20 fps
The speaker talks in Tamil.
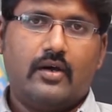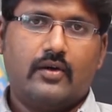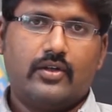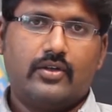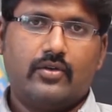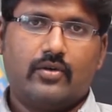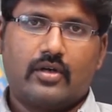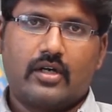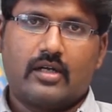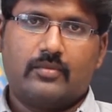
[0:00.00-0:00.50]

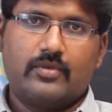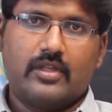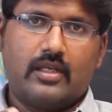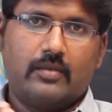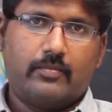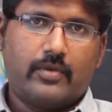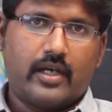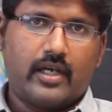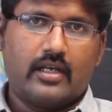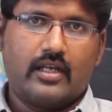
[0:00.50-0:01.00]
வந்து ஒன் ஆஃப் தி
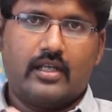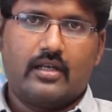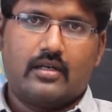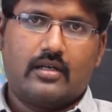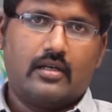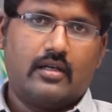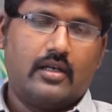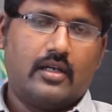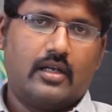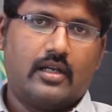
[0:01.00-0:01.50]
பயனியர்
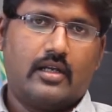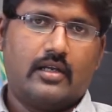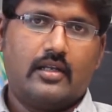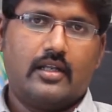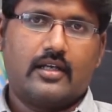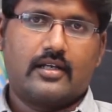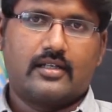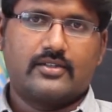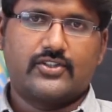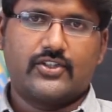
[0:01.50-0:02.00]
இன்
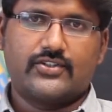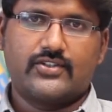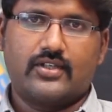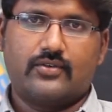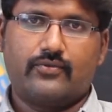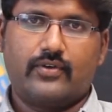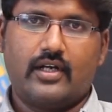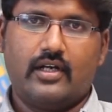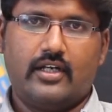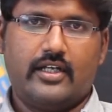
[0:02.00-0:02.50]
தி
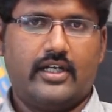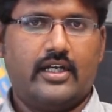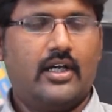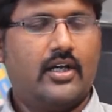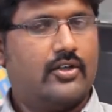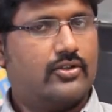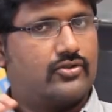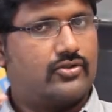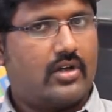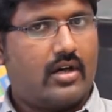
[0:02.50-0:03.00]
கன்ஸ்ட்ரக்ஷன் ஃபீல்டு
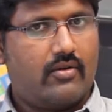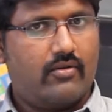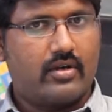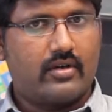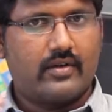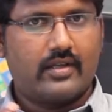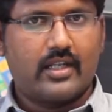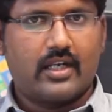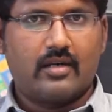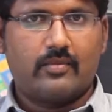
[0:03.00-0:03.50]
ஸோ
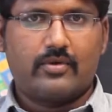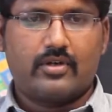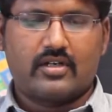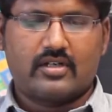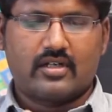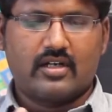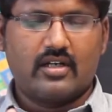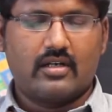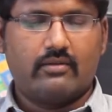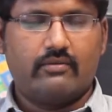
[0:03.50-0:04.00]
அவங்க வந்து என்ன
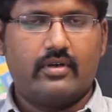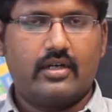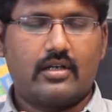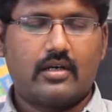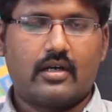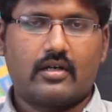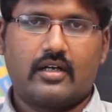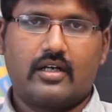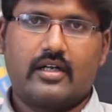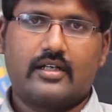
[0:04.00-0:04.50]
பண்ணுறாங்கன்னா
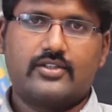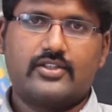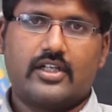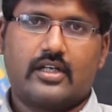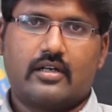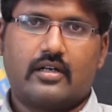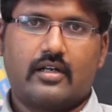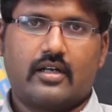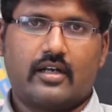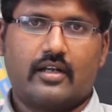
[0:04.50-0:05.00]
ரிவிட்
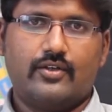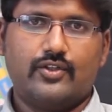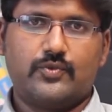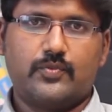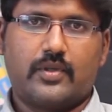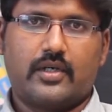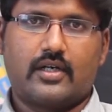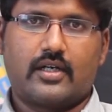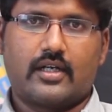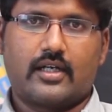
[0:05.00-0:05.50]
ஆர்கிடெக்சர் நிறைய
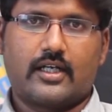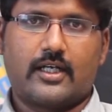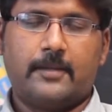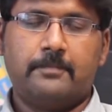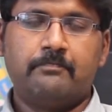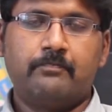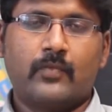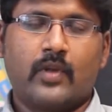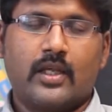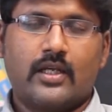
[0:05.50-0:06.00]
யூஸ் பண்ணுறாங்க
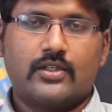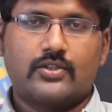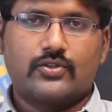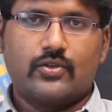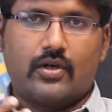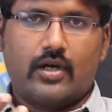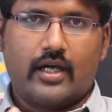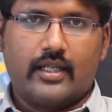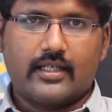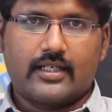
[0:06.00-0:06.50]

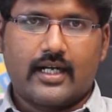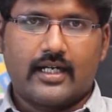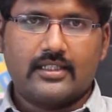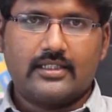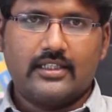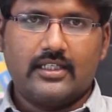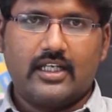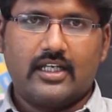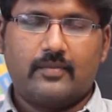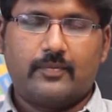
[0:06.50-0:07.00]
ஸோ அதுக்கு
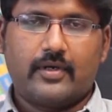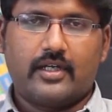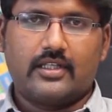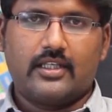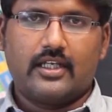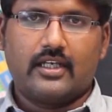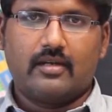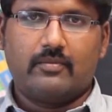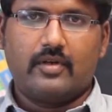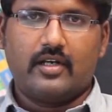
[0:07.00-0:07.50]
அடுத்து நீங்கள்
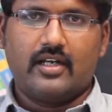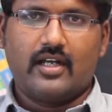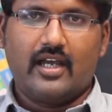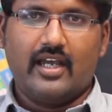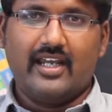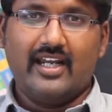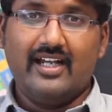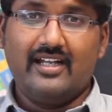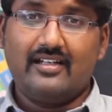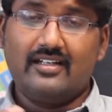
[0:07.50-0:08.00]
பார்த்தீங்க அப்படின்னா
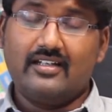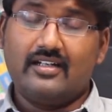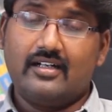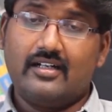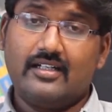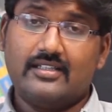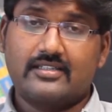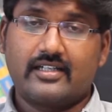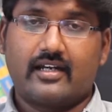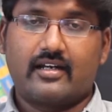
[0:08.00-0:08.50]

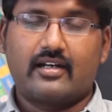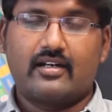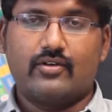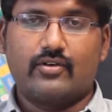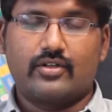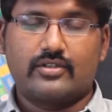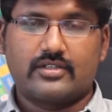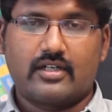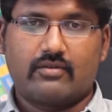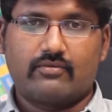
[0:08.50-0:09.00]
இன்டீரியர்
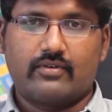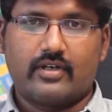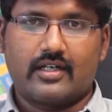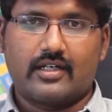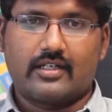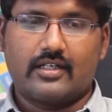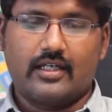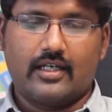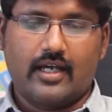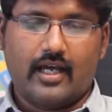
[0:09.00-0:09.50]
டிசைனுக்குன்னு ஒரு
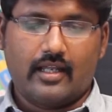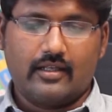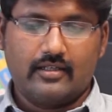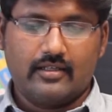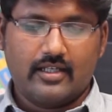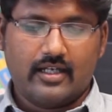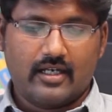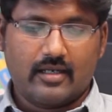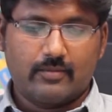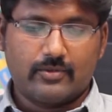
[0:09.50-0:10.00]
சாஃப்ட்வேர் இருக்குது
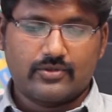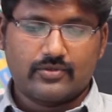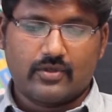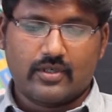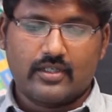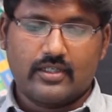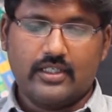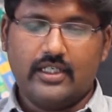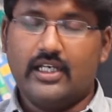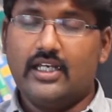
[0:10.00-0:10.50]
அதுதான் நம்ம
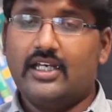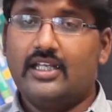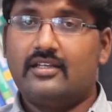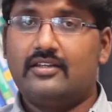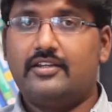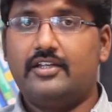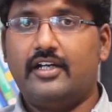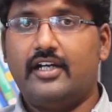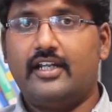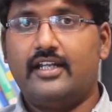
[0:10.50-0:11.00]
சொன்னது
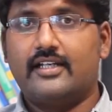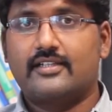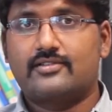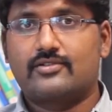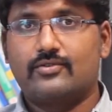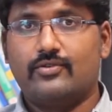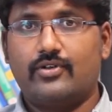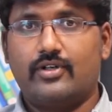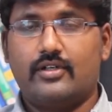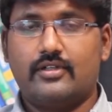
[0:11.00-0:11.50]
த்ரீ
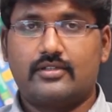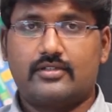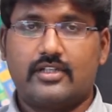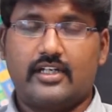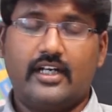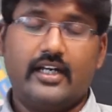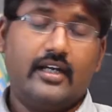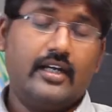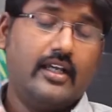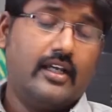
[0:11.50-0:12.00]
டிஎஸ் டூ
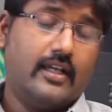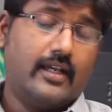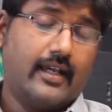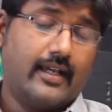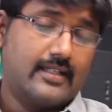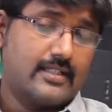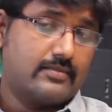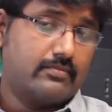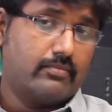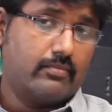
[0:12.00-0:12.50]
த்ரீ
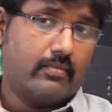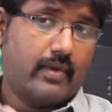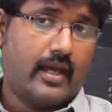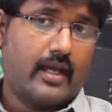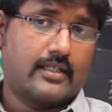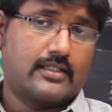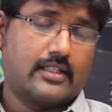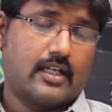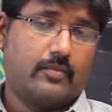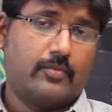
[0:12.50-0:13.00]
டிஎஸ்
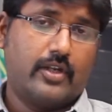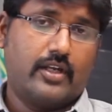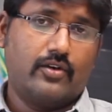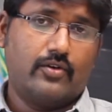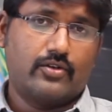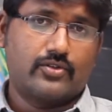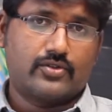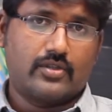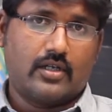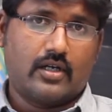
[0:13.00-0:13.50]
மேக்ஸ்
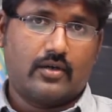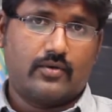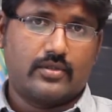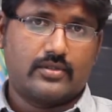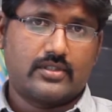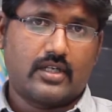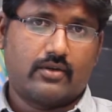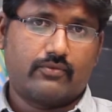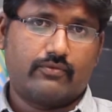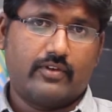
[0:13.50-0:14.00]
அப்படின்னு ஒரு
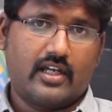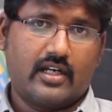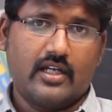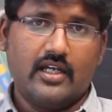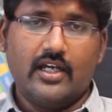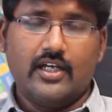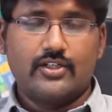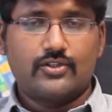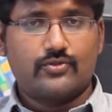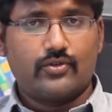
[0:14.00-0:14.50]
ஒரு சாஃப்ட்வேர்
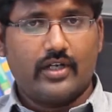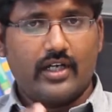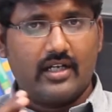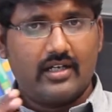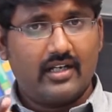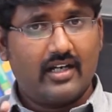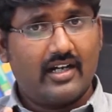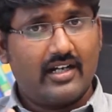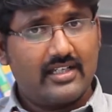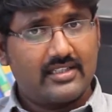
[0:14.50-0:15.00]
ஸோ
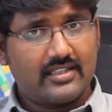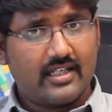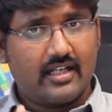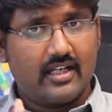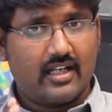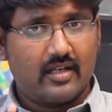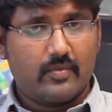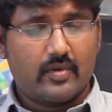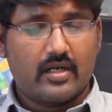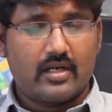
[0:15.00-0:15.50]
இன்டீரியர்
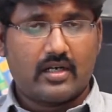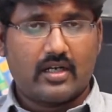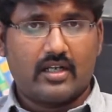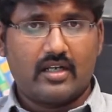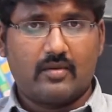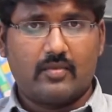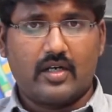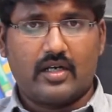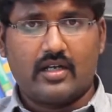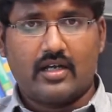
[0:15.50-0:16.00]
டிசைன் நீங்கள்
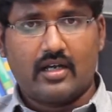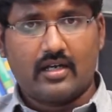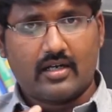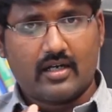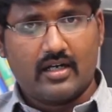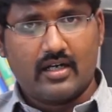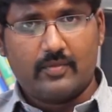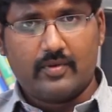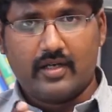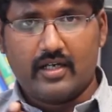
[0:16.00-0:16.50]
பண்ணுறீங்க அப்படின்னா
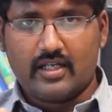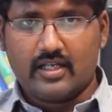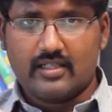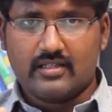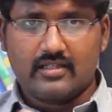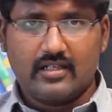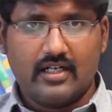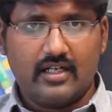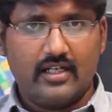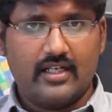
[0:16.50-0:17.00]
கண்டிப்பாக
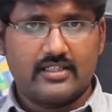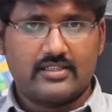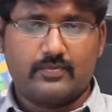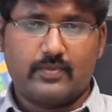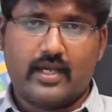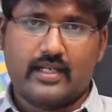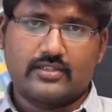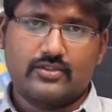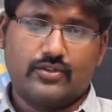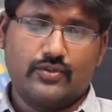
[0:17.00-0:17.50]
நீங்கள் த்ரீ டிஎஸ்
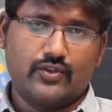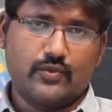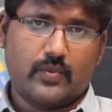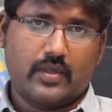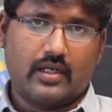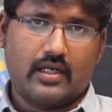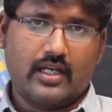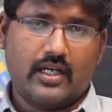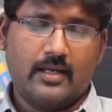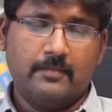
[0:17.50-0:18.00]
மேக்ஸ் யூஸ்
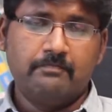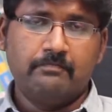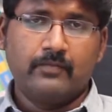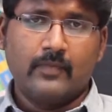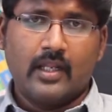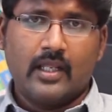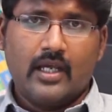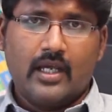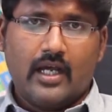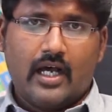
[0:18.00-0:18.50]
பண்ணலாம்
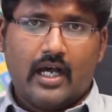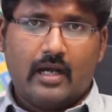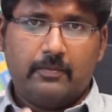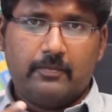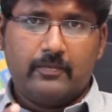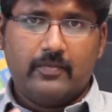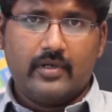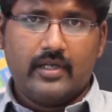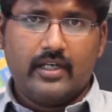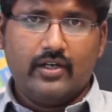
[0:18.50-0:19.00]

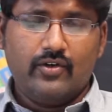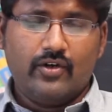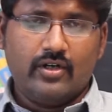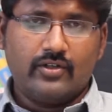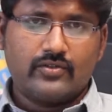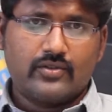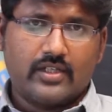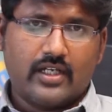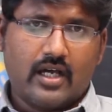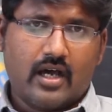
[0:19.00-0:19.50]
அப்
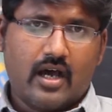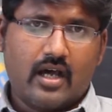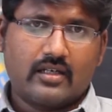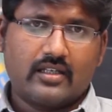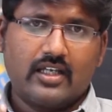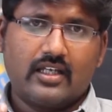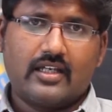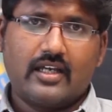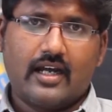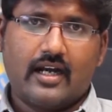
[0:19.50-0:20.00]
இன்னொன்று சொன்னேன்
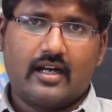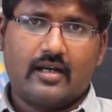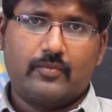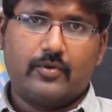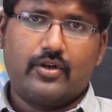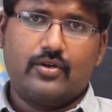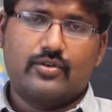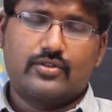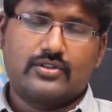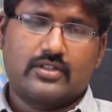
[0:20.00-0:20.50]
ஆர்கி கேட்
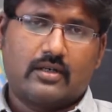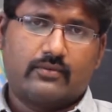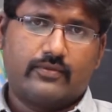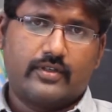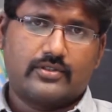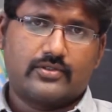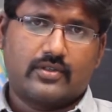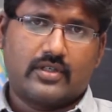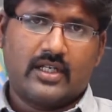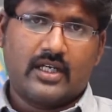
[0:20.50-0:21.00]
அப்படின்னு ஒரு
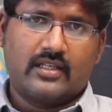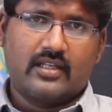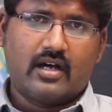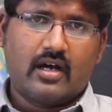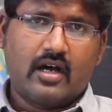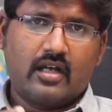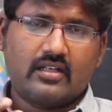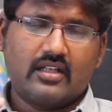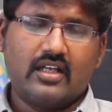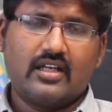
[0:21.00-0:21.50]
சாஃப்ட்வேர் சொன்னேன் அந்த
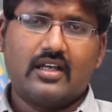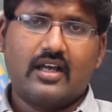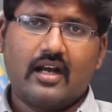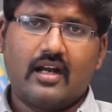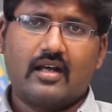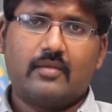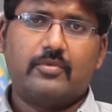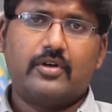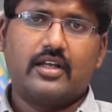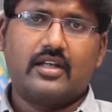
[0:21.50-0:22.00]
ஆர்கி
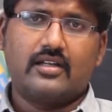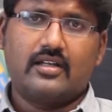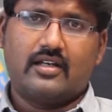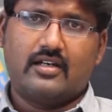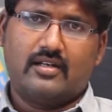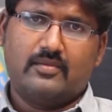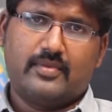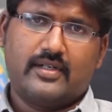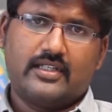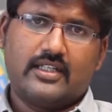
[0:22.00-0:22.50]
கேட் அப்படிங்கிறது
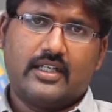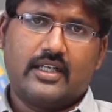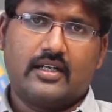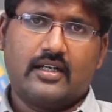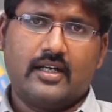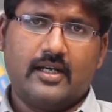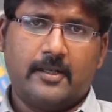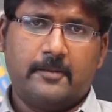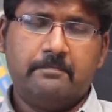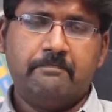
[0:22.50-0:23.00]
என்னென்னு
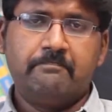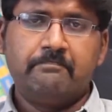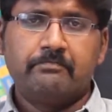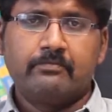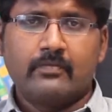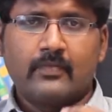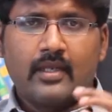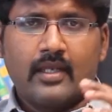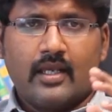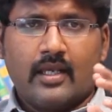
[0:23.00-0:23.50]
பார்த்தீங்கன்னா
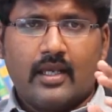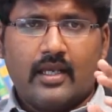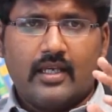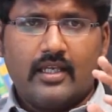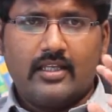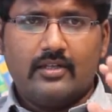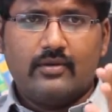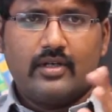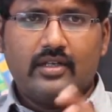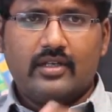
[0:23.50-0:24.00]

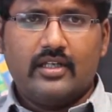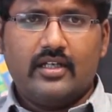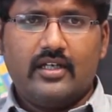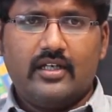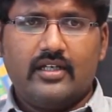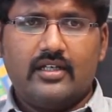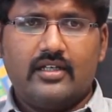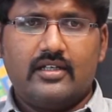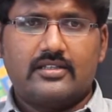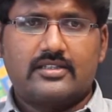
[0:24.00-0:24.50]
இது வந்து
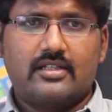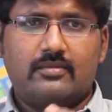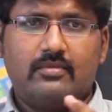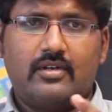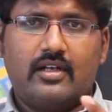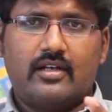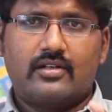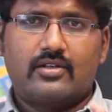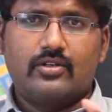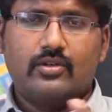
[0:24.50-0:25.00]

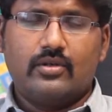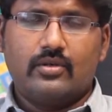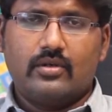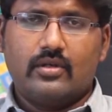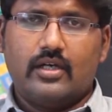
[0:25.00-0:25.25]
சிமிலர் டு